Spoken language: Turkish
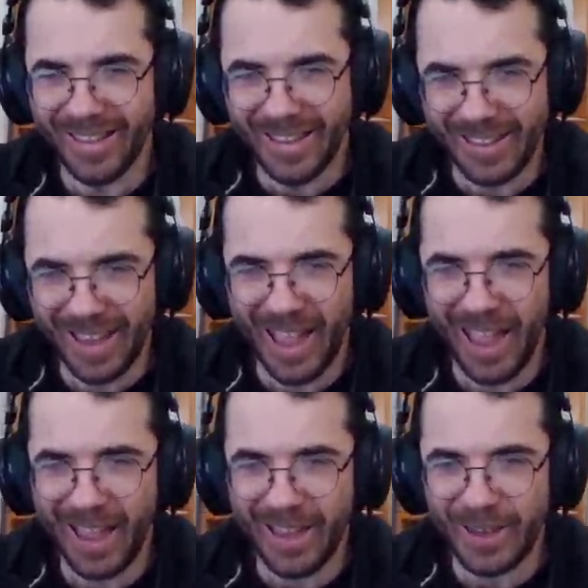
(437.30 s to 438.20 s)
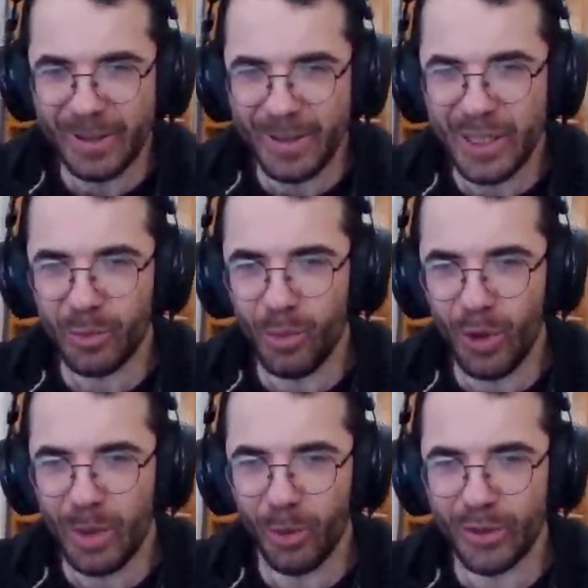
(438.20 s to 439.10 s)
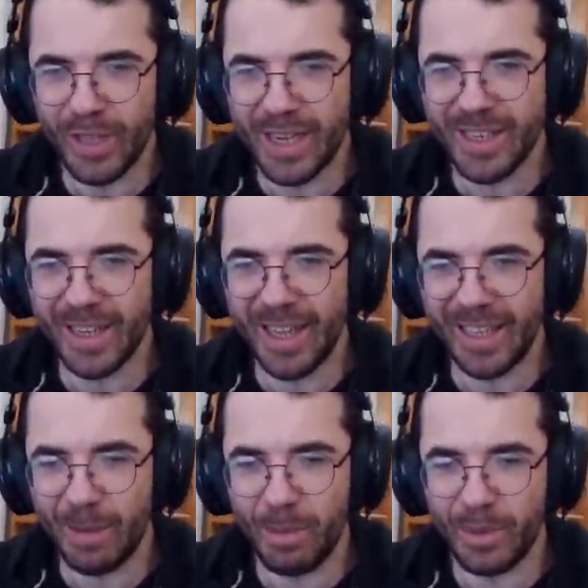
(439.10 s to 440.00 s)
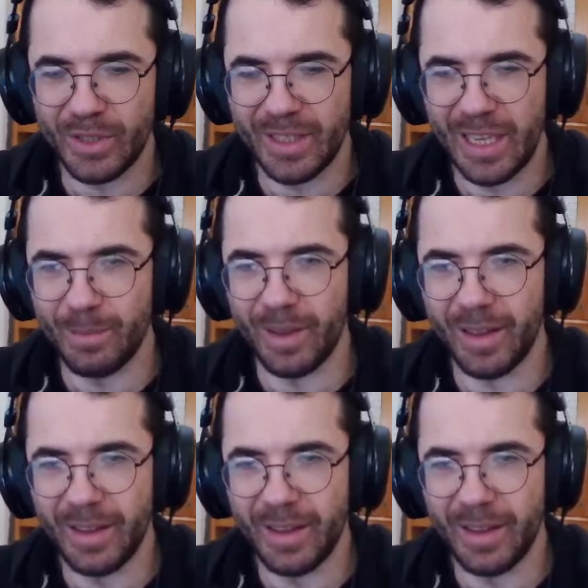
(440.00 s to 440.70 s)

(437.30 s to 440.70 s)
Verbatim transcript: ya hiç böyle bir oyun tarzına denk gelmemiştin değil mi?